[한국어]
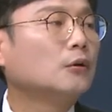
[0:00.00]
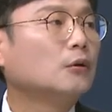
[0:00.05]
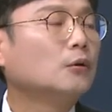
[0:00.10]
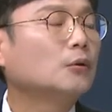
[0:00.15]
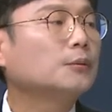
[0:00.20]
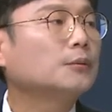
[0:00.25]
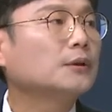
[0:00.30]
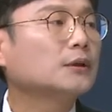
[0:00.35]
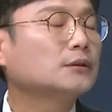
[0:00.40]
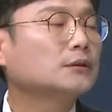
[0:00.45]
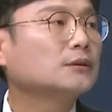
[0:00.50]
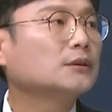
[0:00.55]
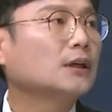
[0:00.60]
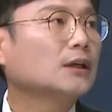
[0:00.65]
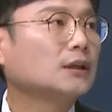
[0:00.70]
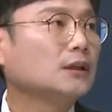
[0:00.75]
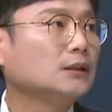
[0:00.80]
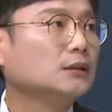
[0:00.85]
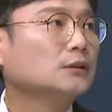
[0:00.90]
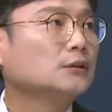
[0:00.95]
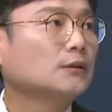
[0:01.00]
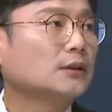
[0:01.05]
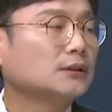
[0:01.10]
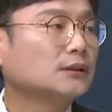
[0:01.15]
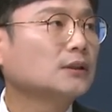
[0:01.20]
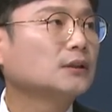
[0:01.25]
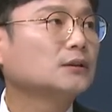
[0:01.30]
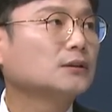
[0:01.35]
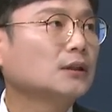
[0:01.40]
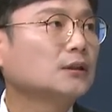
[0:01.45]
어, 호흡기 증상이 있는
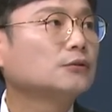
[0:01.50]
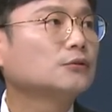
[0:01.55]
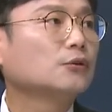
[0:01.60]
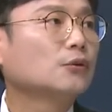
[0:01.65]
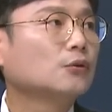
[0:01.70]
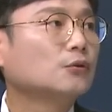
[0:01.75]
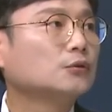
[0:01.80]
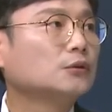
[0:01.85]
환자들 같은